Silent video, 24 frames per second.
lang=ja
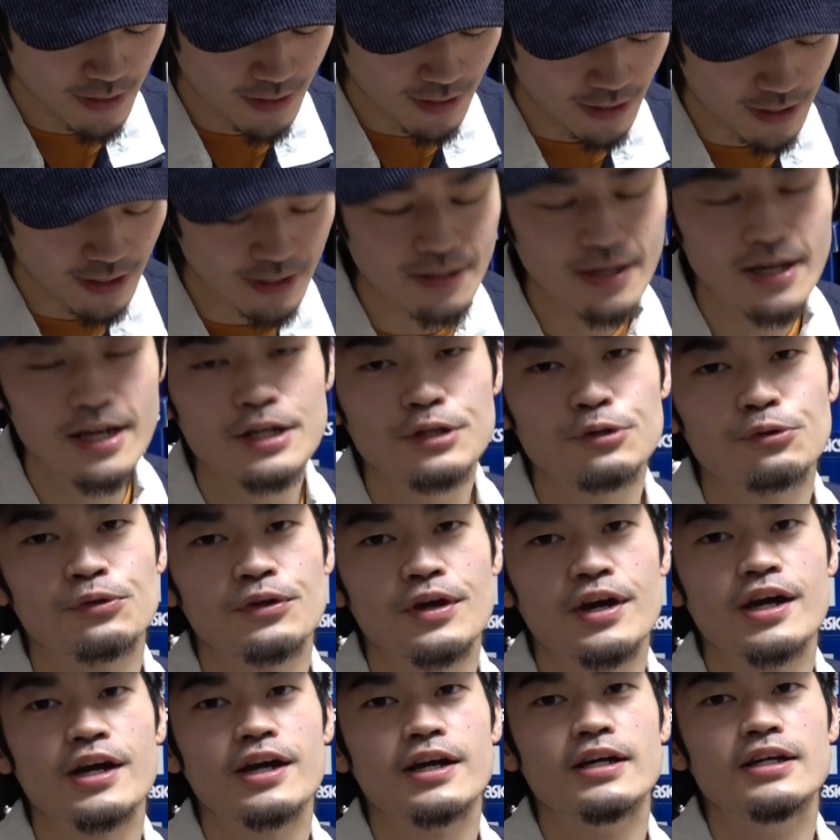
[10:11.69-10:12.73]
えー、ないの
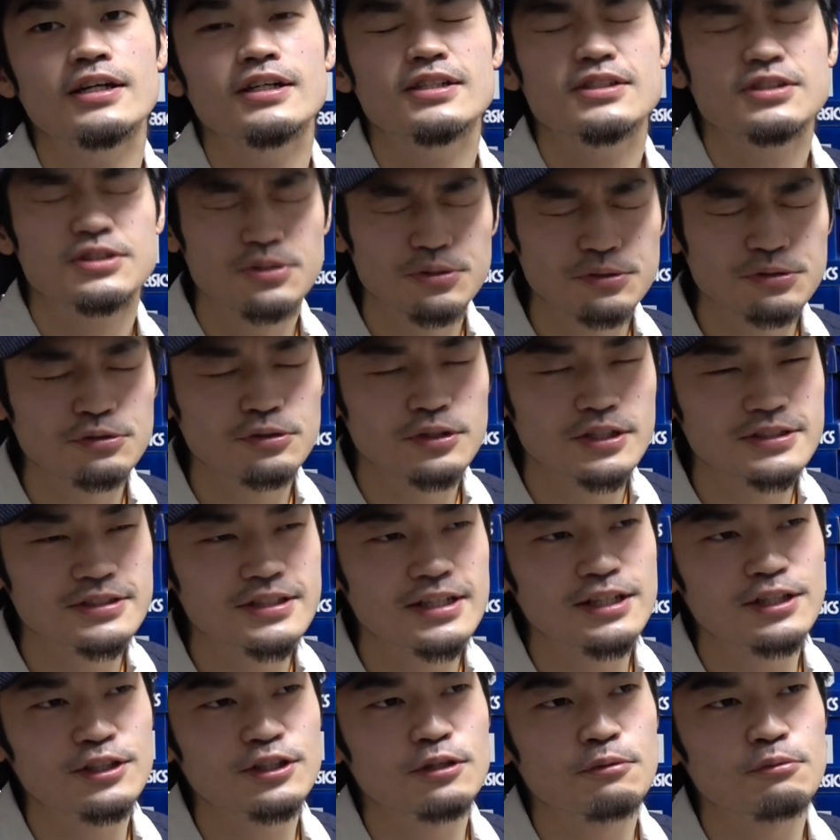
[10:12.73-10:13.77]
で、ちょっとね、
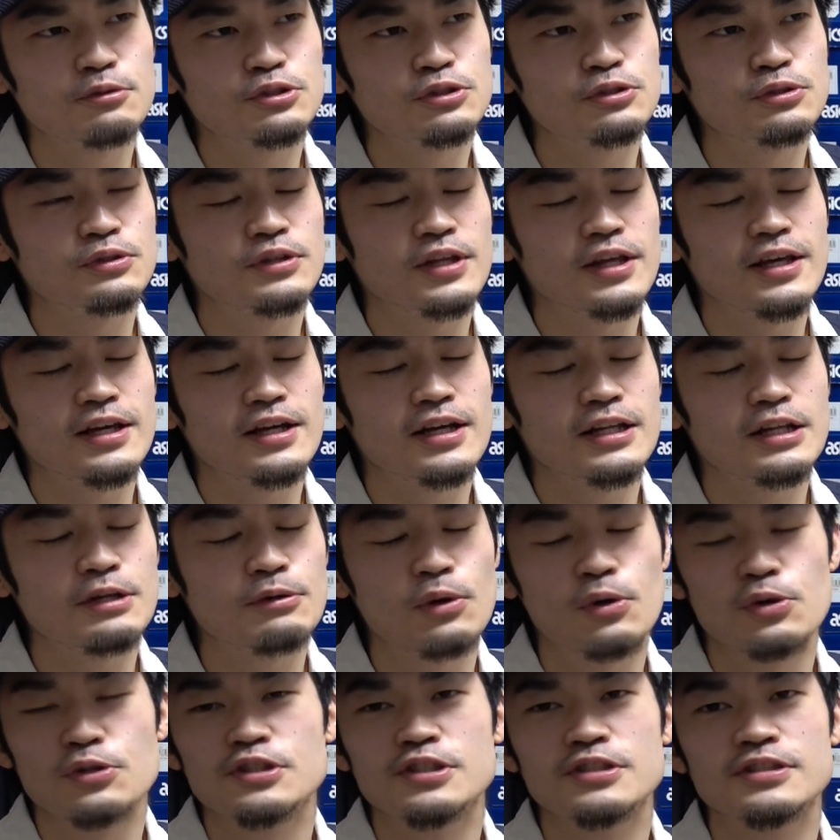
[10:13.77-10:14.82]
ぜひともちょっと定価では
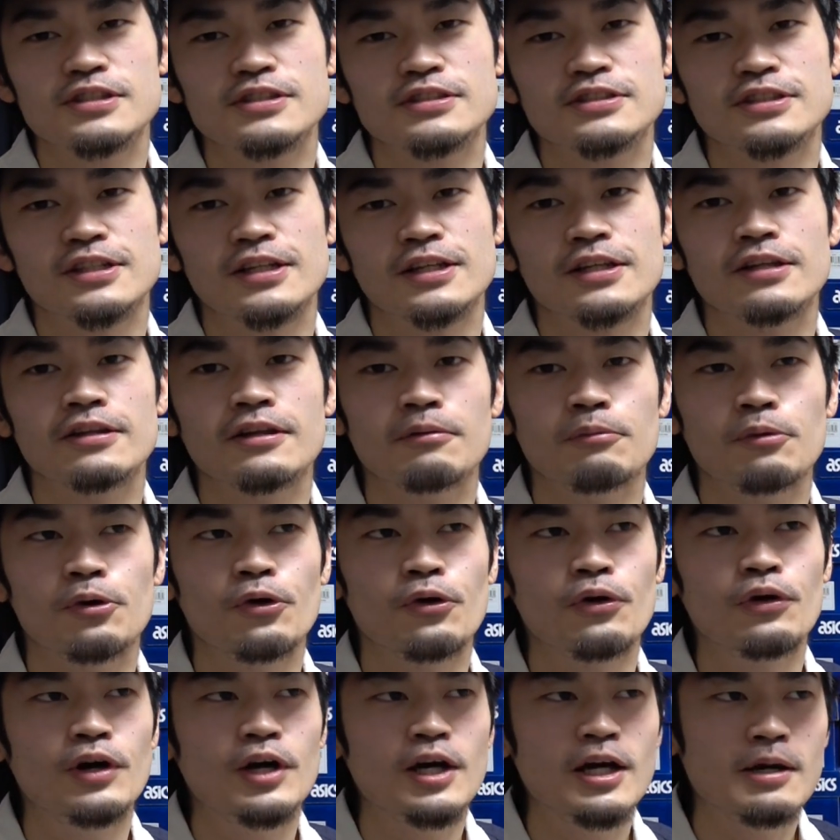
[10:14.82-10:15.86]
欲しいんですけれど
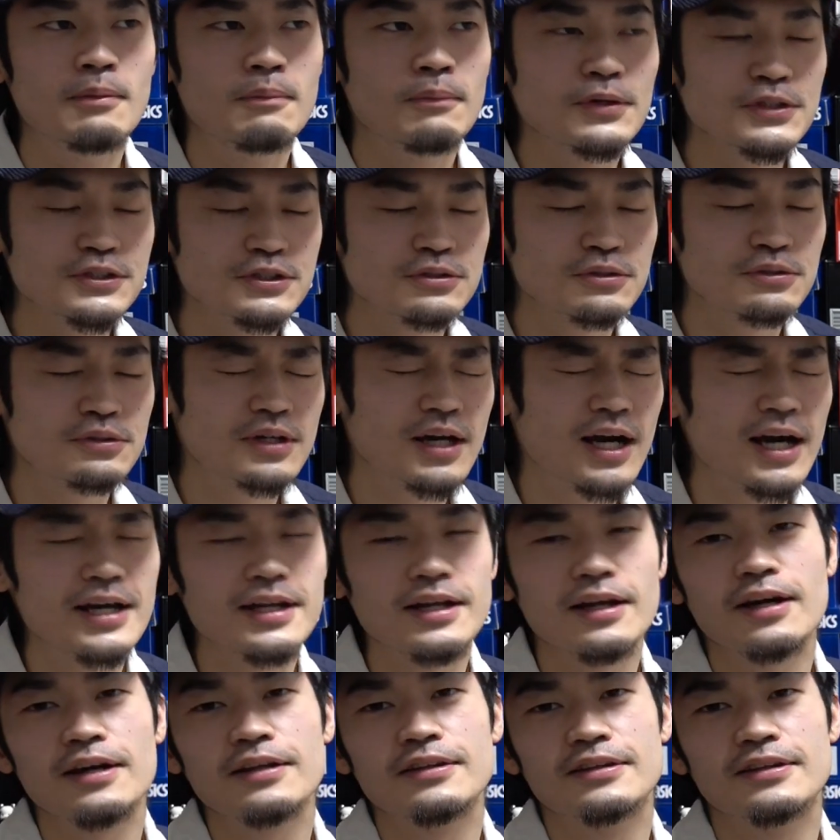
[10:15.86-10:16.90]
も、もしちょっと買え
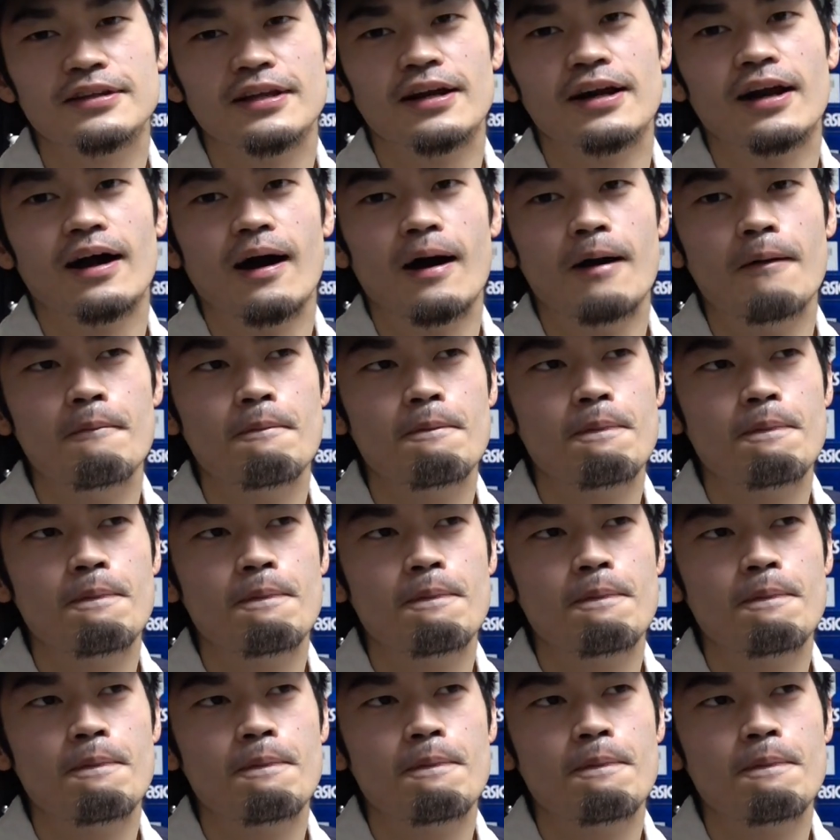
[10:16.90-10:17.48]
なかったら、